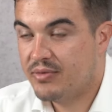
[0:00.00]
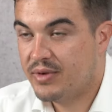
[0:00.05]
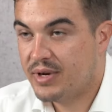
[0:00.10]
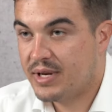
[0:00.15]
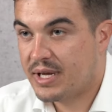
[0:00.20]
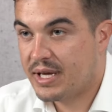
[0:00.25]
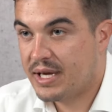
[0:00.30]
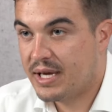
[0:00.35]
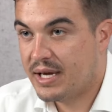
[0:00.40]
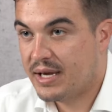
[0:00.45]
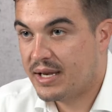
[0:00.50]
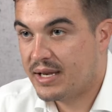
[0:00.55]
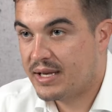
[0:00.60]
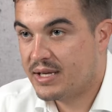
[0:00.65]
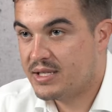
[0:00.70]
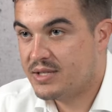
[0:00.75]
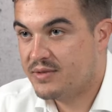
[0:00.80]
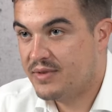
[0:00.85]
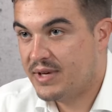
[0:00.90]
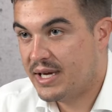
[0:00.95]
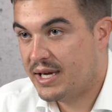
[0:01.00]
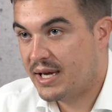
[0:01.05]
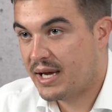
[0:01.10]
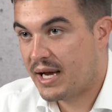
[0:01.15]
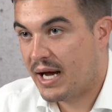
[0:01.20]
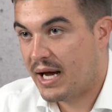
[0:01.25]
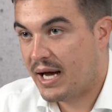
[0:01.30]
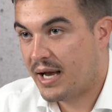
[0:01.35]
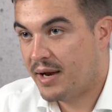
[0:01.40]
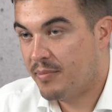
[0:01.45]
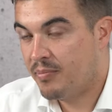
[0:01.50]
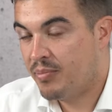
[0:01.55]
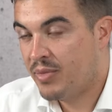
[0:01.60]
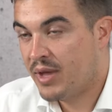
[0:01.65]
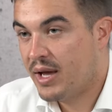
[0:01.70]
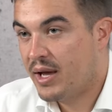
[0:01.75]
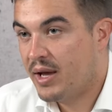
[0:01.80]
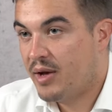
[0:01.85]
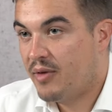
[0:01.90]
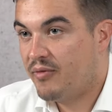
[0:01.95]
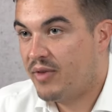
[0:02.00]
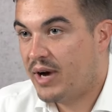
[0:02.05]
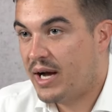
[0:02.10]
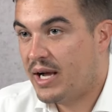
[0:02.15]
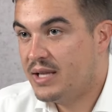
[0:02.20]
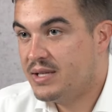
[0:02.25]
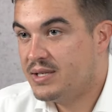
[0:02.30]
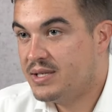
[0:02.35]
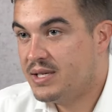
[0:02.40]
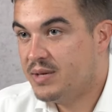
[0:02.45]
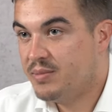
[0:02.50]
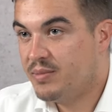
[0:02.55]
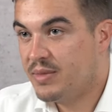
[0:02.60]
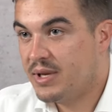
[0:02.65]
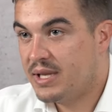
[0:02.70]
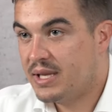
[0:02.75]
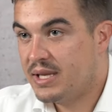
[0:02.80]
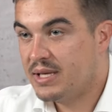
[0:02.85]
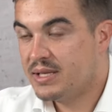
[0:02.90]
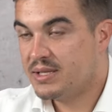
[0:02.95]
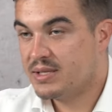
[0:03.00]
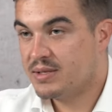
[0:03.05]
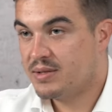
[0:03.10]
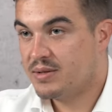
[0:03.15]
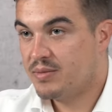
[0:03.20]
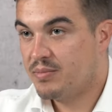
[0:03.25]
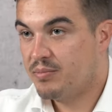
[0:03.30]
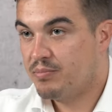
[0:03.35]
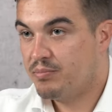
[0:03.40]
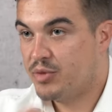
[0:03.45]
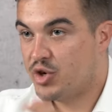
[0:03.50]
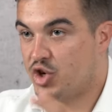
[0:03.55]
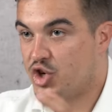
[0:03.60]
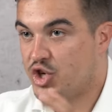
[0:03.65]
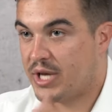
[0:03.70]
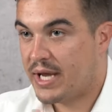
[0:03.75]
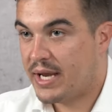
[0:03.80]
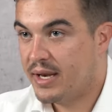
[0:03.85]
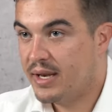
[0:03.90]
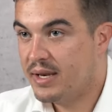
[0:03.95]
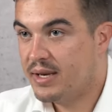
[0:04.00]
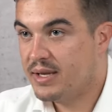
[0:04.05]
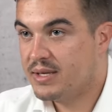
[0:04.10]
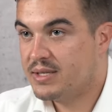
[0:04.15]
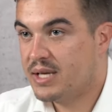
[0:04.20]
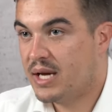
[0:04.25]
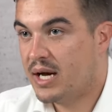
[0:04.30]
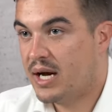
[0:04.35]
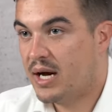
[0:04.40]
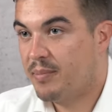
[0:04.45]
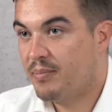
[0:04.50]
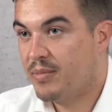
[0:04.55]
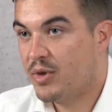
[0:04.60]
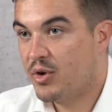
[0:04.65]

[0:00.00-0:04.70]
Verträge deswegen an, weil sie mit diesen Beständen, die sie haben,